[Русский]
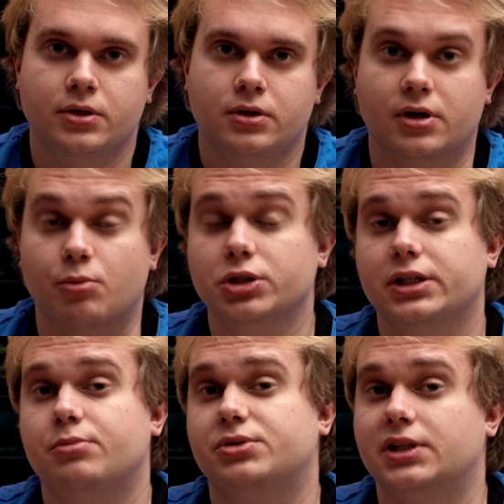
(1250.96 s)

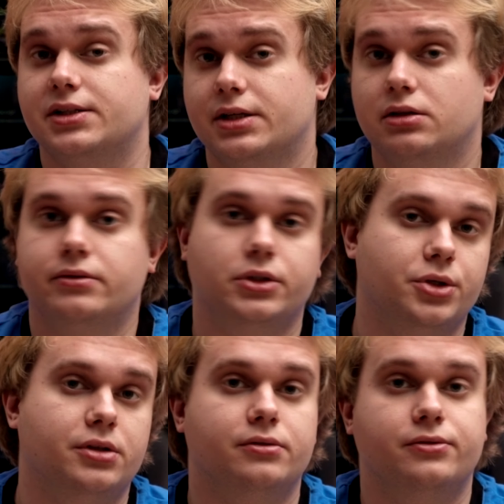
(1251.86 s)
Работает ли полноценно в
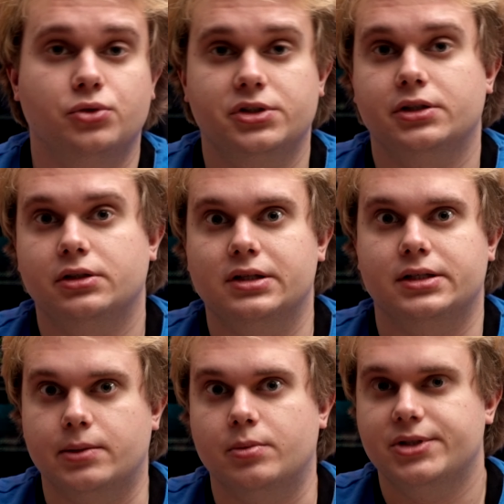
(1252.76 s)
итоге эта функция на
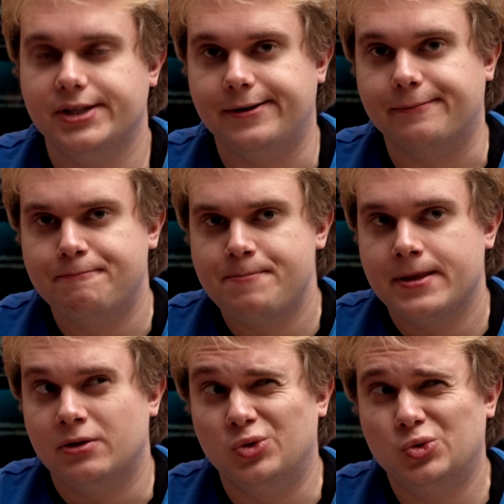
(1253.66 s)
самом деле?
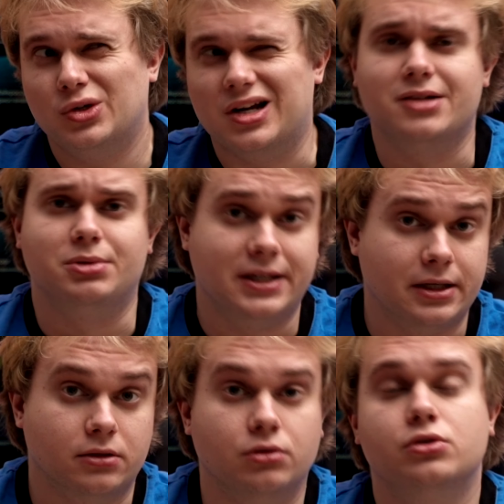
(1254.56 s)
Ну, как бы
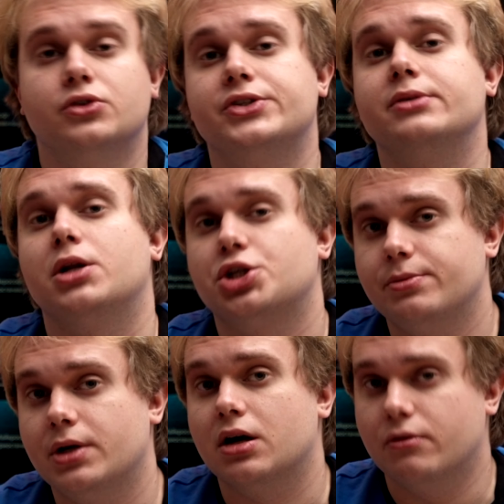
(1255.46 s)
да, но с
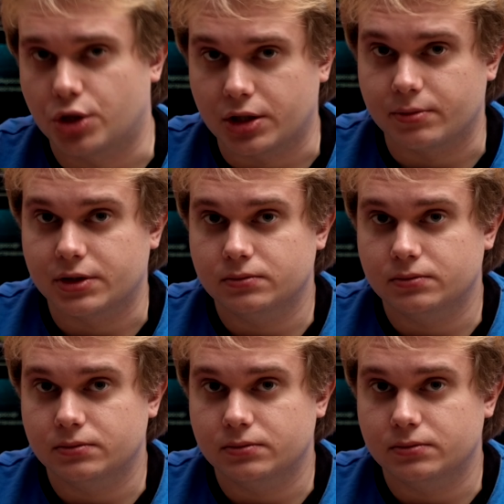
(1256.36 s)
небольшими оговорками.